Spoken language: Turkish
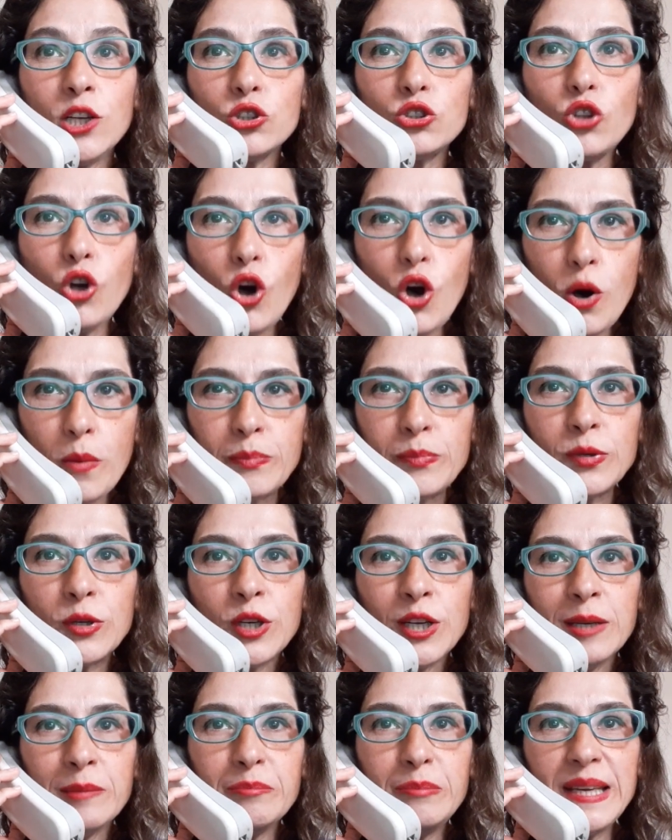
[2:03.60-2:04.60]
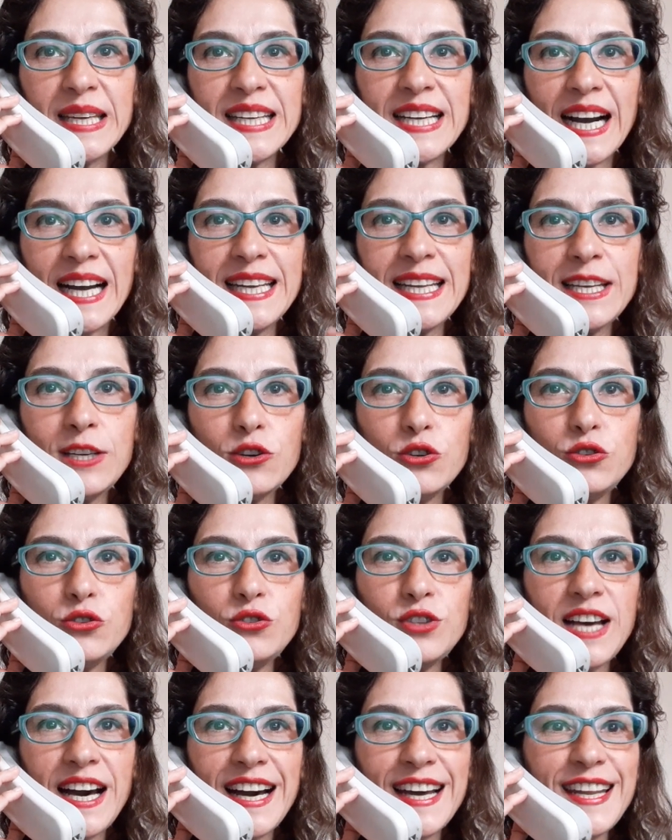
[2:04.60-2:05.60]
top bir kale
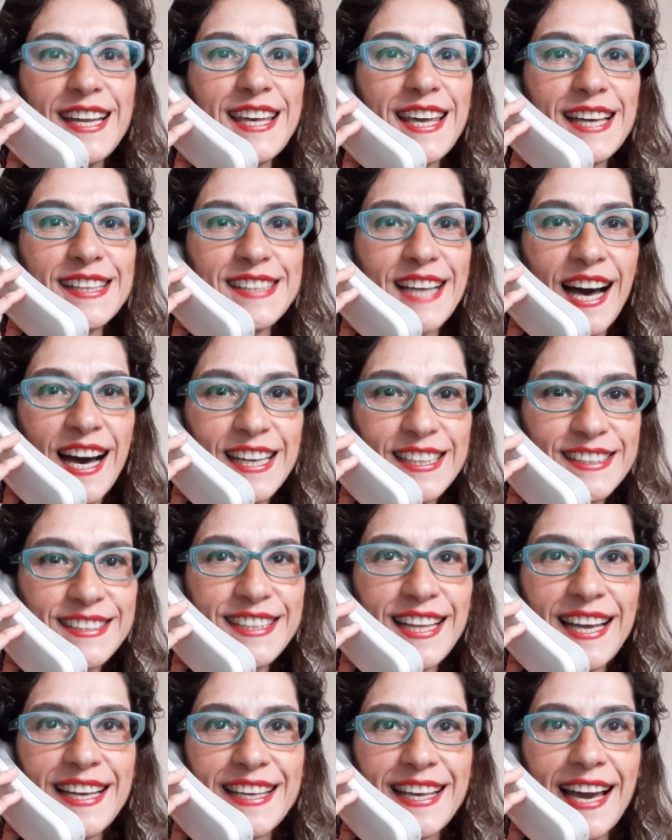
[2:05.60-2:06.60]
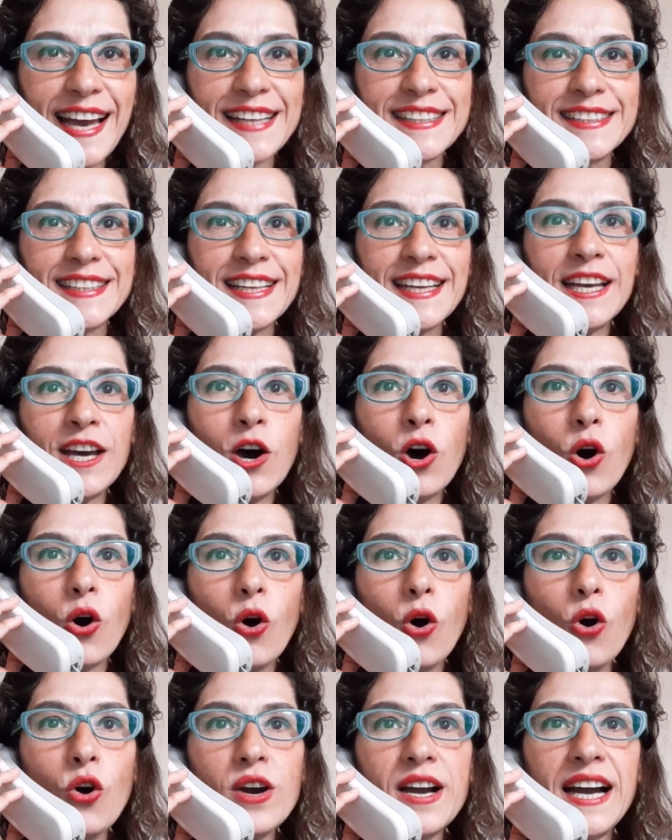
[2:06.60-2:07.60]
yönünde hareket halindeyken
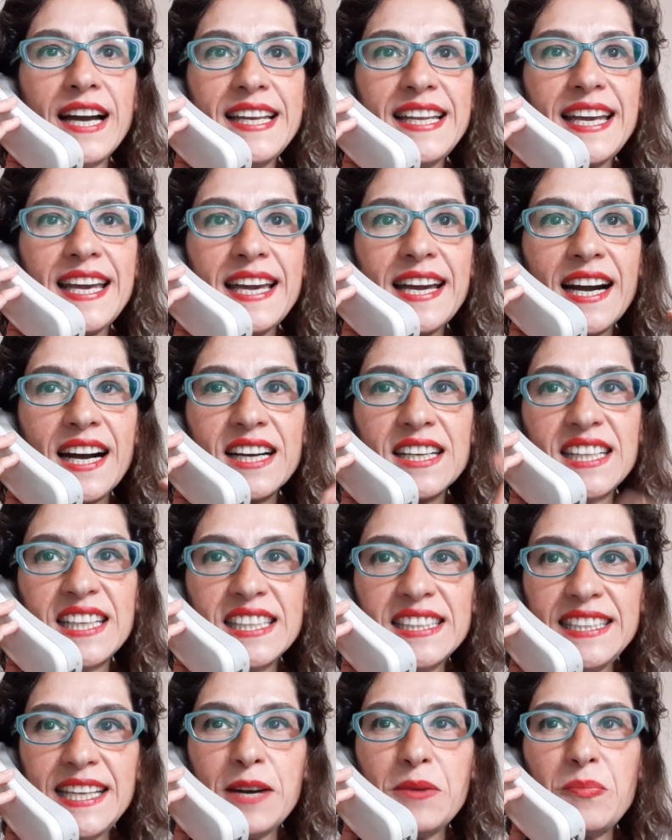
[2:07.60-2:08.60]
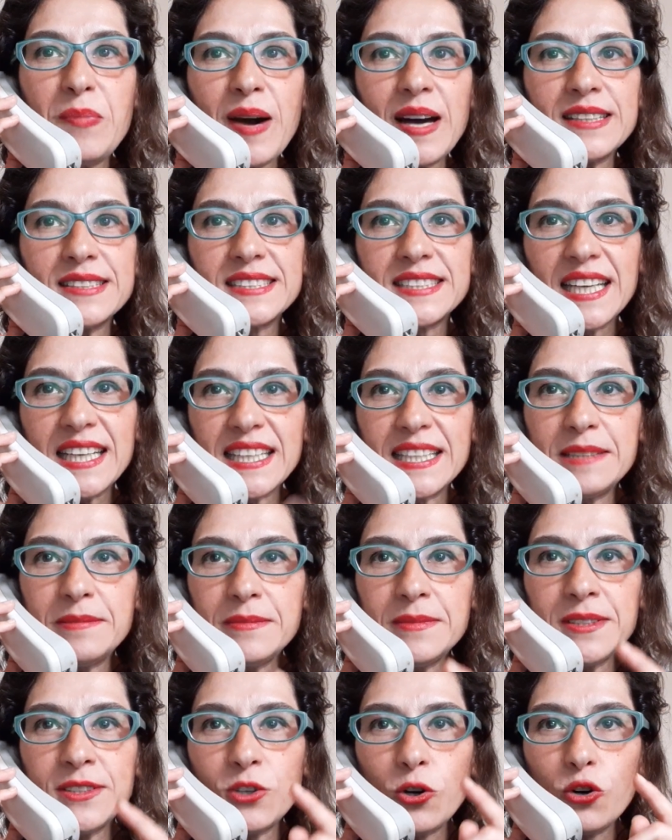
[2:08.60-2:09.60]
o kaleye akın yapan
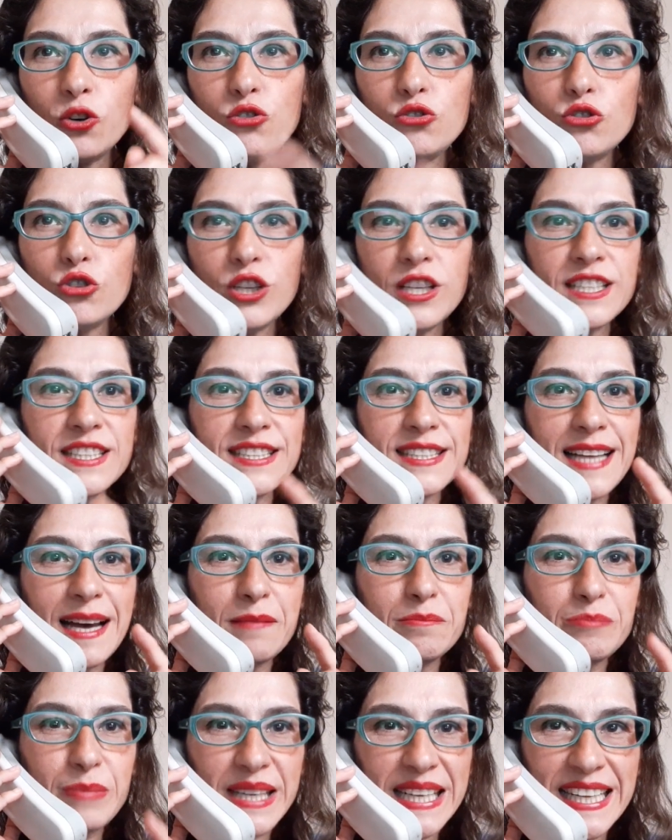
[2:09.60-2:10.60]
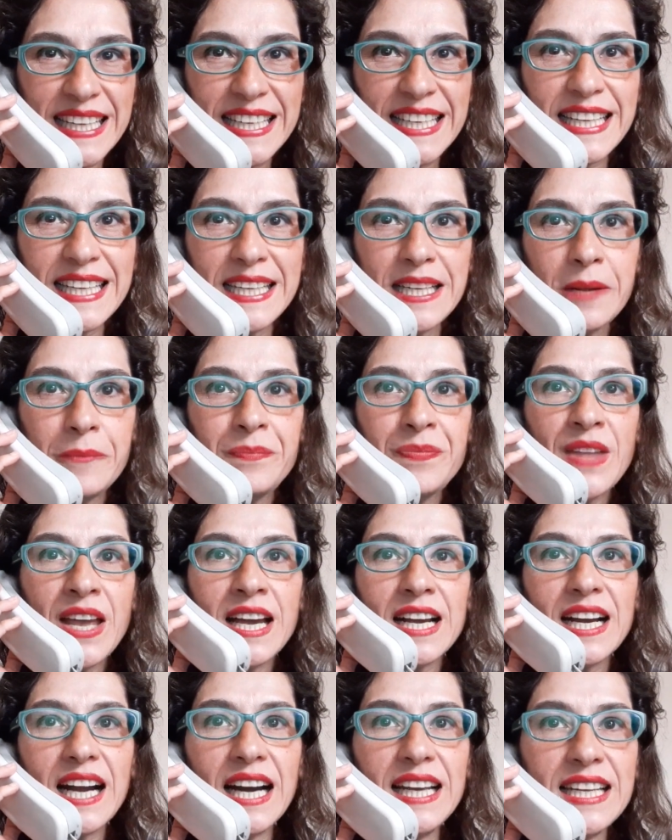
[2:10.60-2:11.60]
takımın oyuncularından birinin
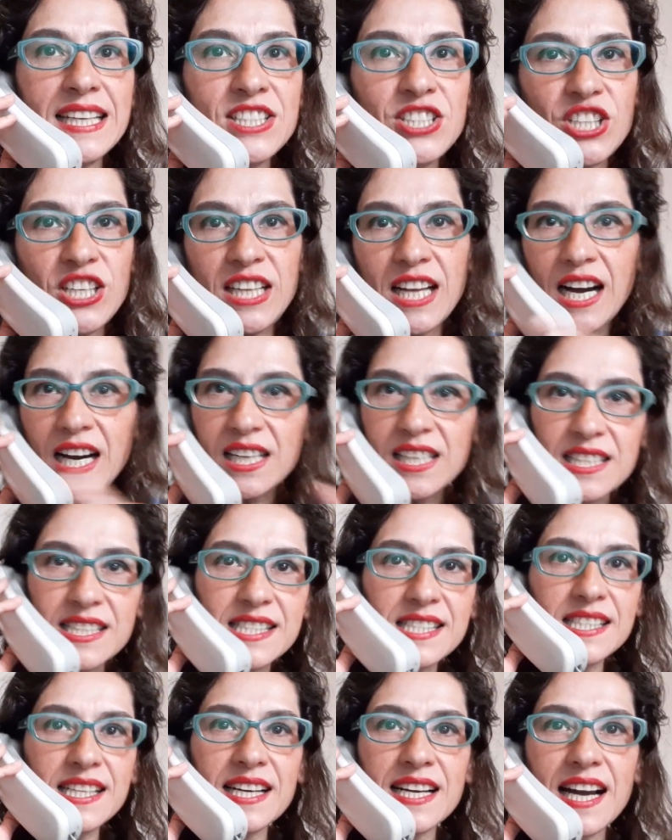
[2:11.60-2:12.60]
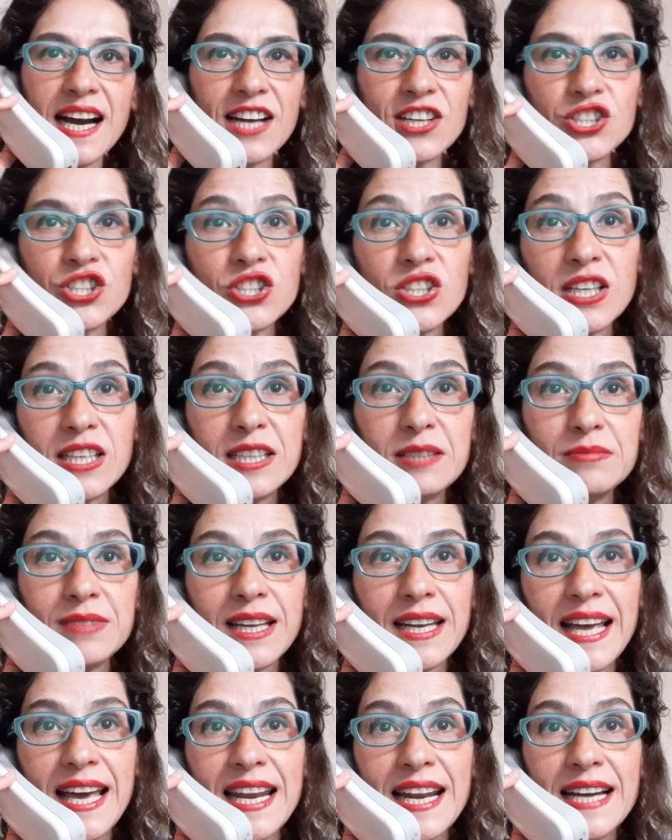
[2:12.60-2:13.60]
kaleciyle arasına karşı
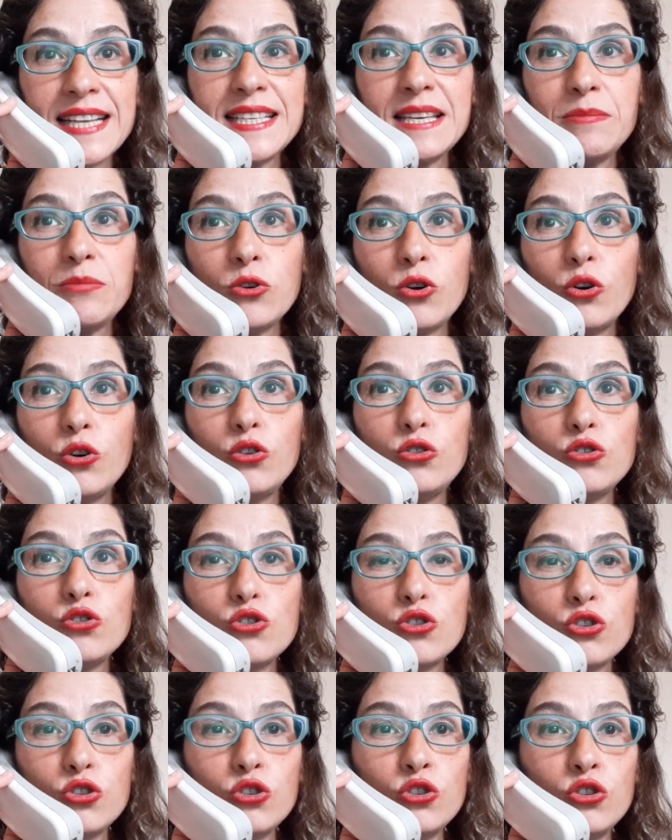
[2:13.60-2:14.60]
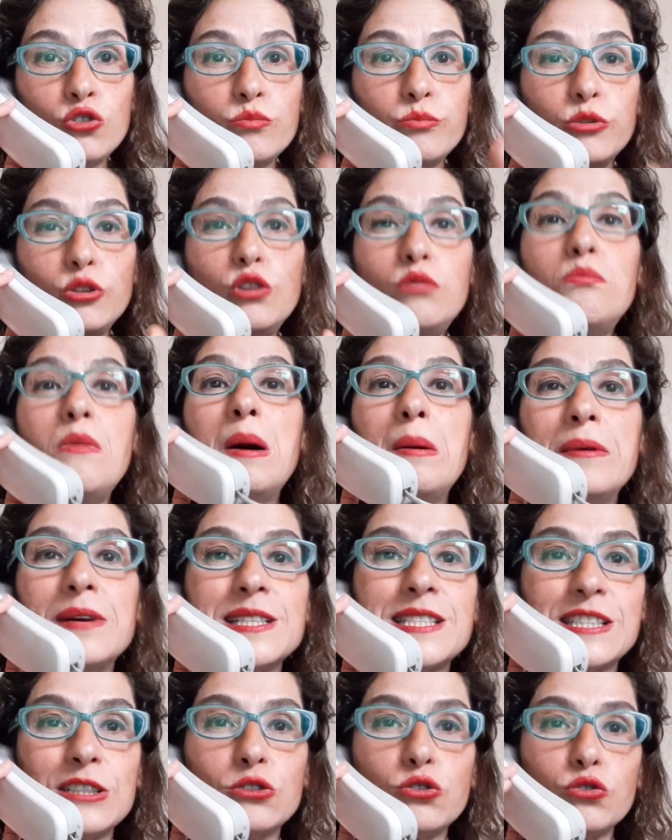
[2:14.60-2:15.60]
takımdan herhangi bir oyuncunun
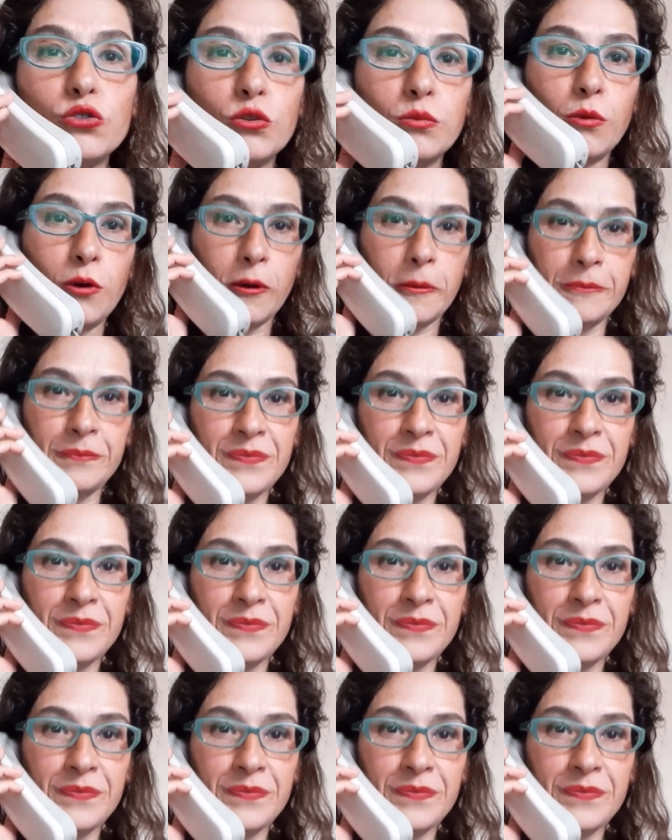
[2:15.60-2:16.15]
bulunmaması durumu.